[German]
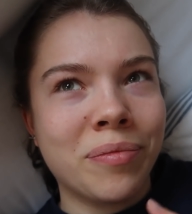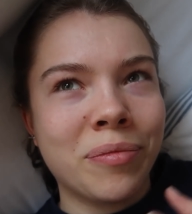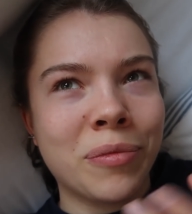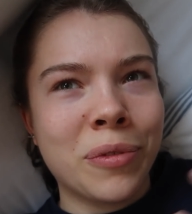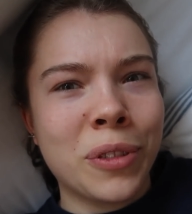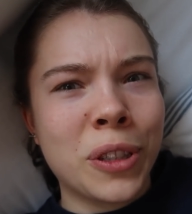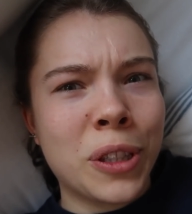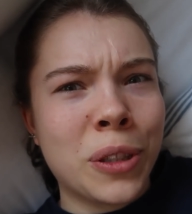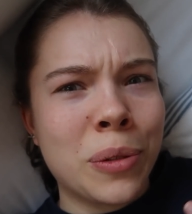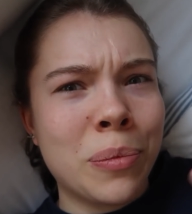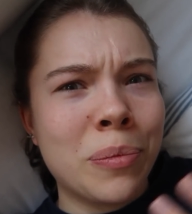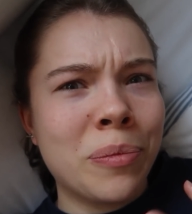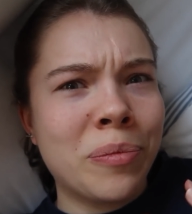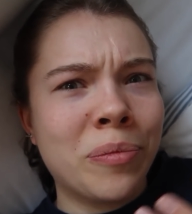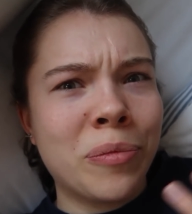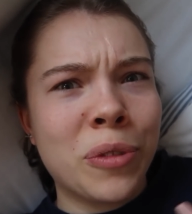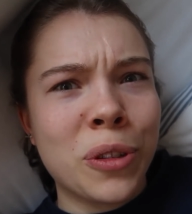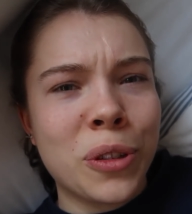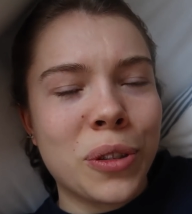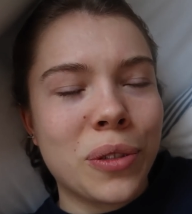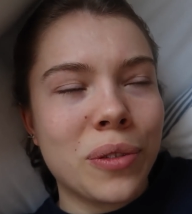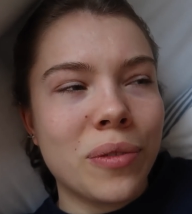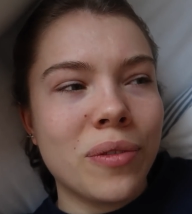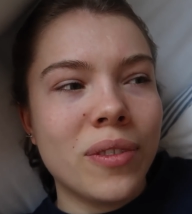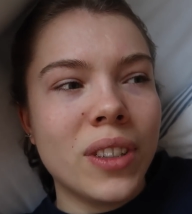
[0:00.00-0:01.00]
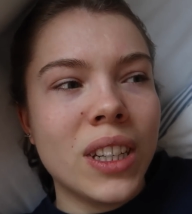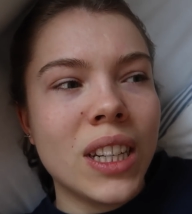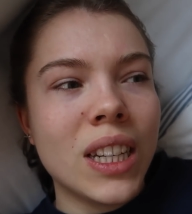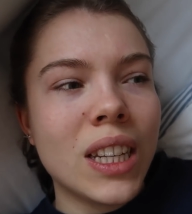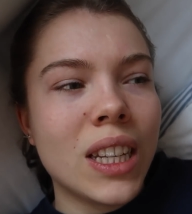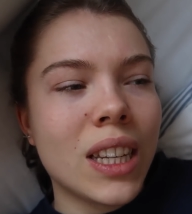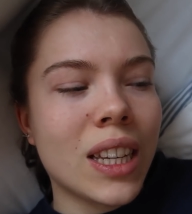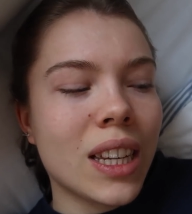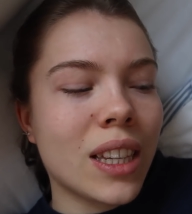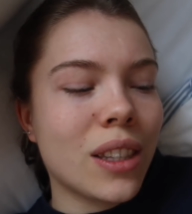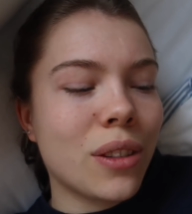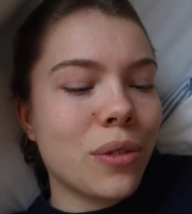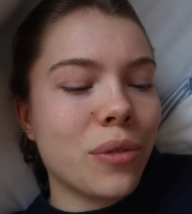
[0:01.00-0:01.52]
wussten, wussten wir
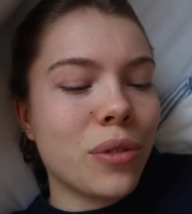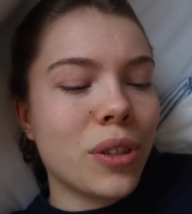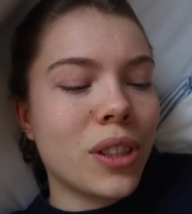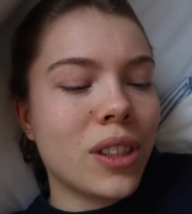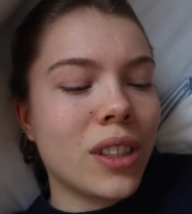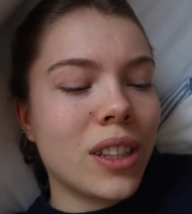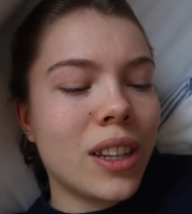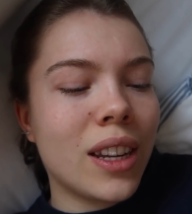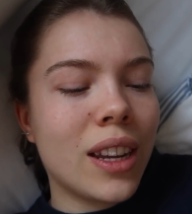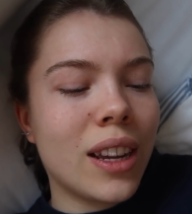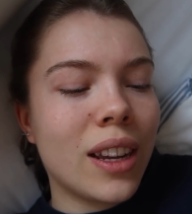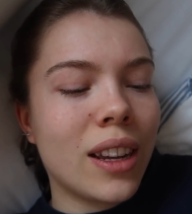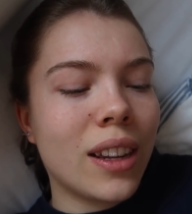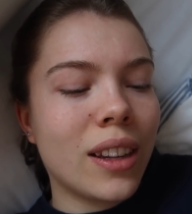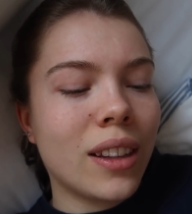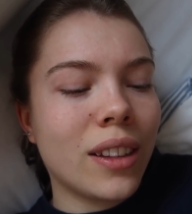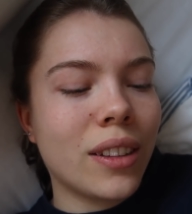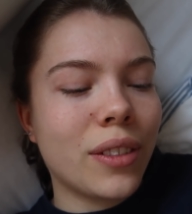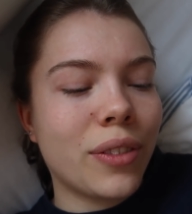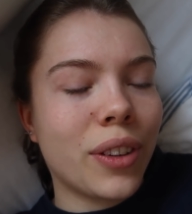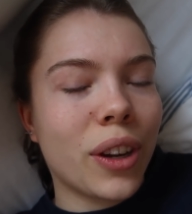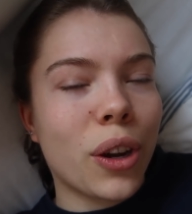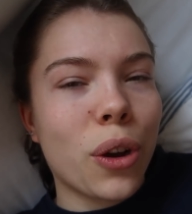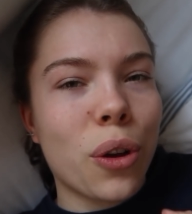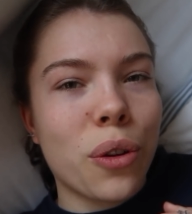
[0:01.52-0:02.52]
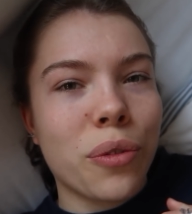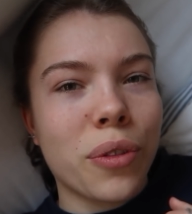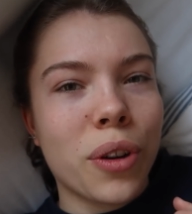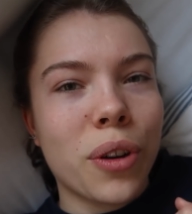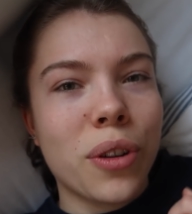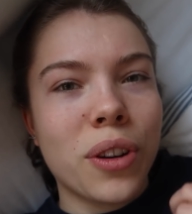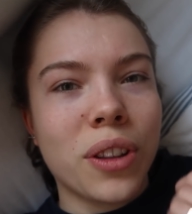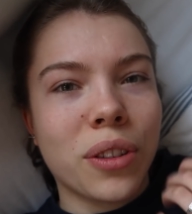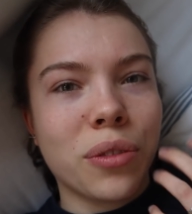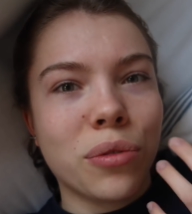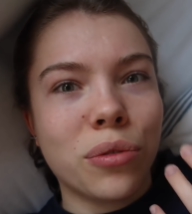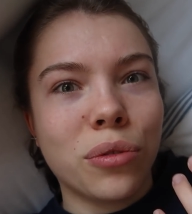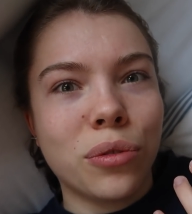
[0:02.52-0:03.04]
nicht, also wusste der Verkäufer auch
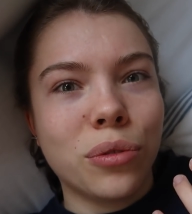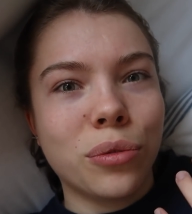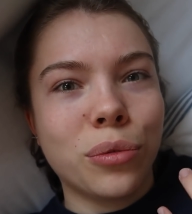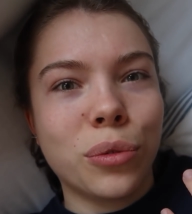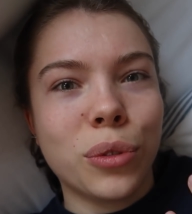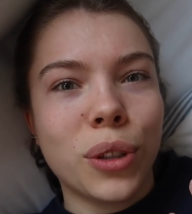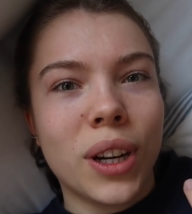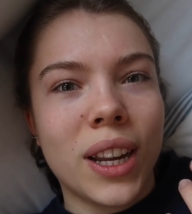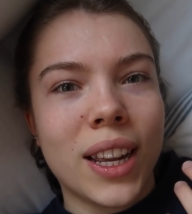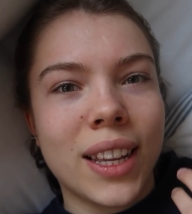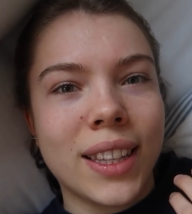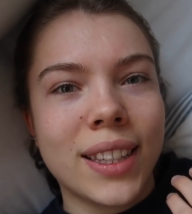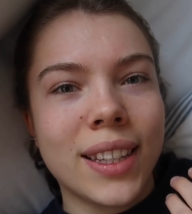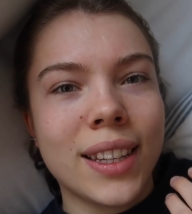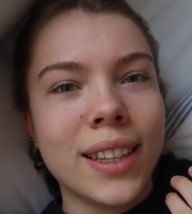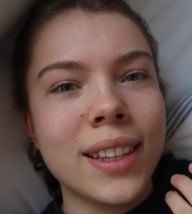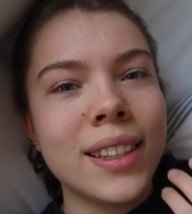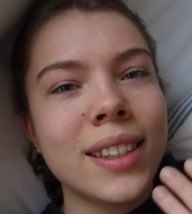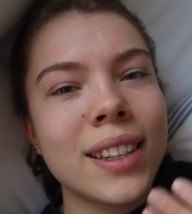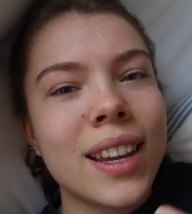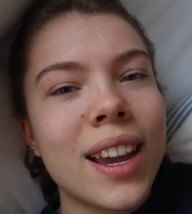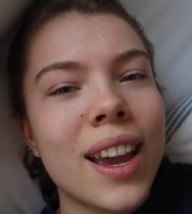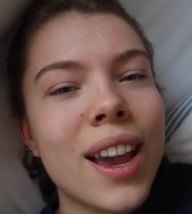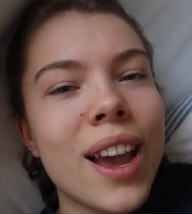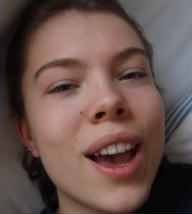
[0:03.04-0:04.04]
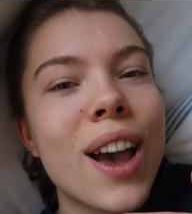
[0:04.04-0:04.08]
nicht, wo, wo der jetzt ist.